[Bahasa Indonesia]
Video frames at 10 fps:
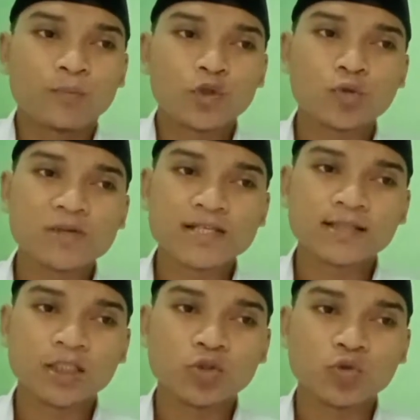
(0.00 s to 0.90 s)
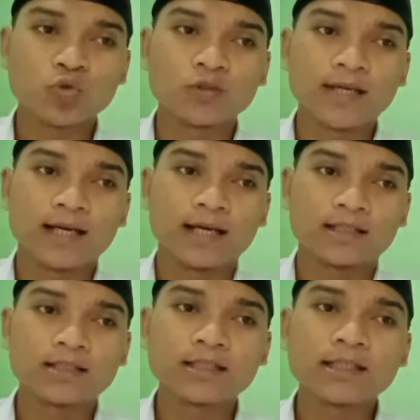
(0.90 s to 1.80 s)
Pondok Pesantren Nurul Huda
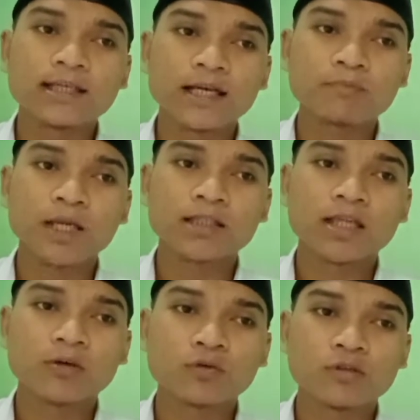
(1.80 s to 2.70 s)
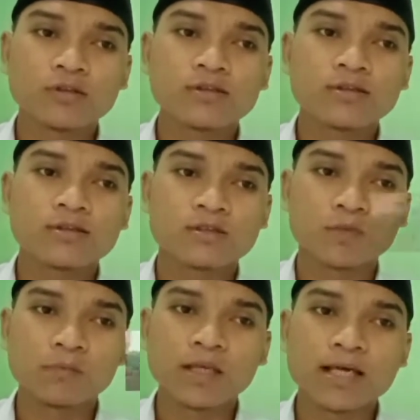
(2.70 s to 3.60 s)
didirikan pada tahun
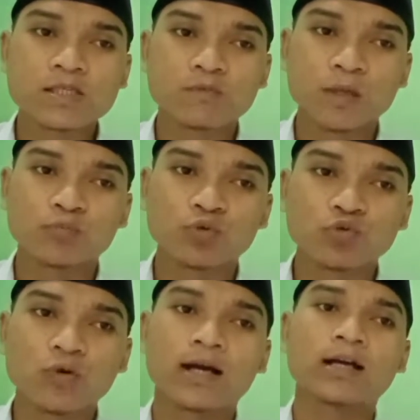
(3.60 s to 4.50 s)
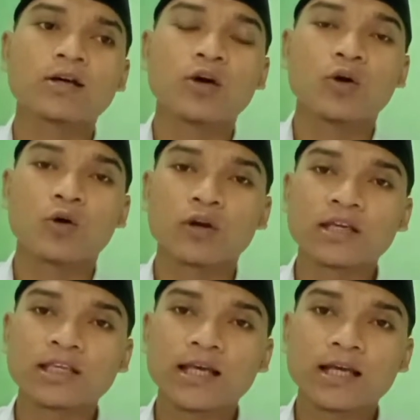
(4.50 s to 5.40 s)
1992 oleh
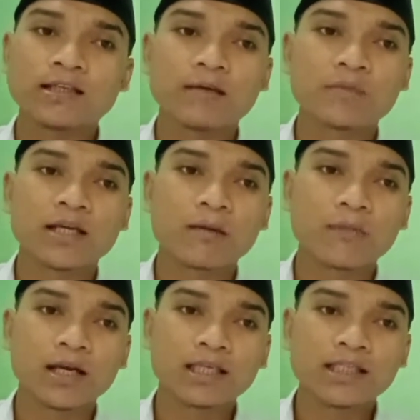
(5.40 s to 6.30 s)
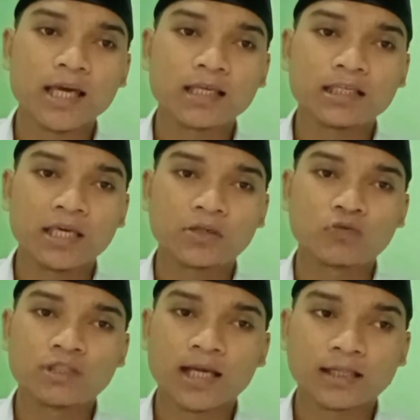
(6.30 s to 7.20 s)
kiai yang bernama Kiai Yai
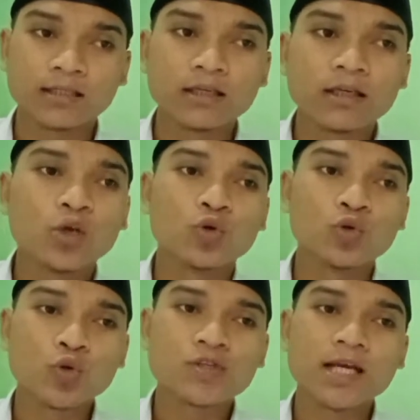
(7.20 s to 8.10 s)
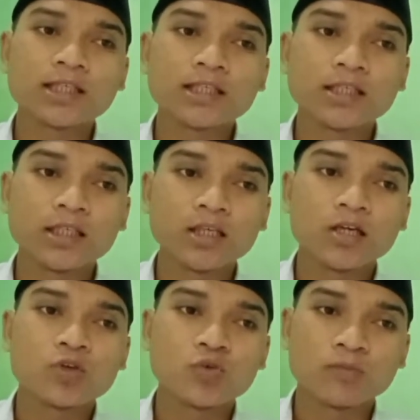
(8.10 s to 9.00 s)
untuk saat ini,
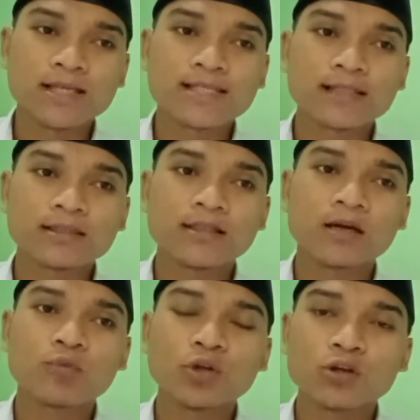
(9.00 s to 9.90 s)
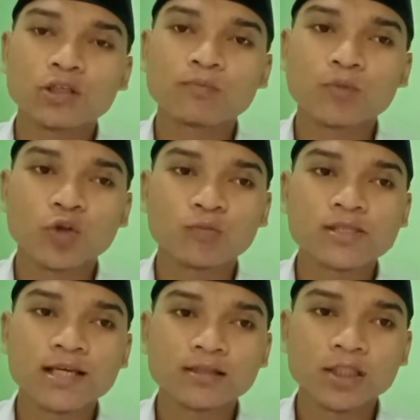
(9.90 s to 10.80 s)
jumlah santri yang mondok di pondok
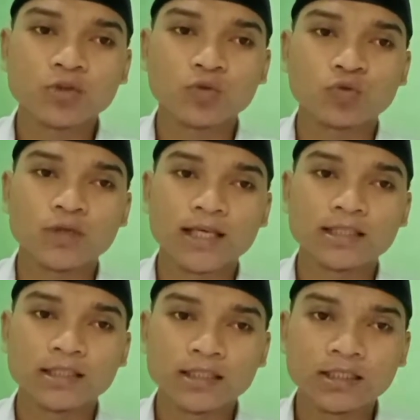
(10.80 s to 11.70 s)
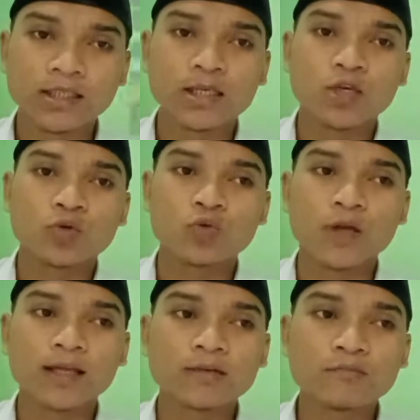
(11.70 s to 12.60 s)
pesantren Nurul Huda ini
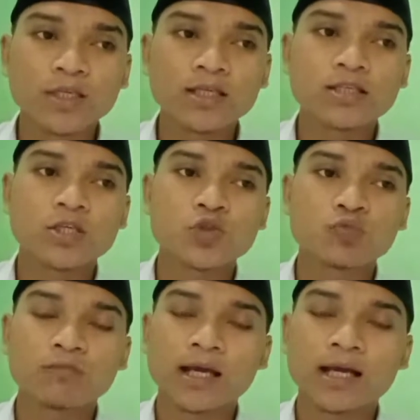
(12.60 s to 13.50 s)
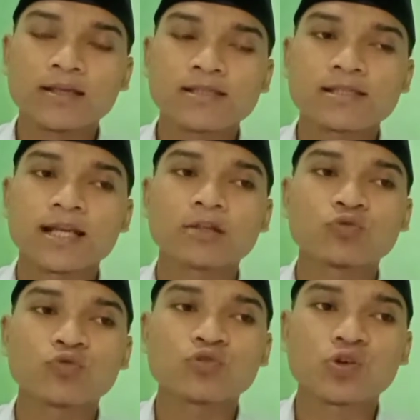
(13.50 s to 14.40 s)
kurang lebih sejumlah 100